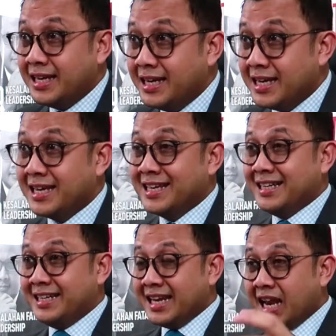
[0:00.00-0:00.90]
ini
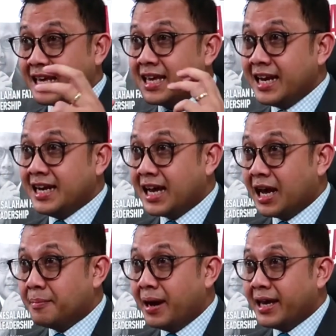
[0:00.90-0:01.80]
dilayani
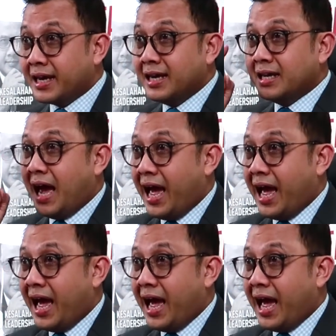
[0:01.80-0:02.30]
dengan baik,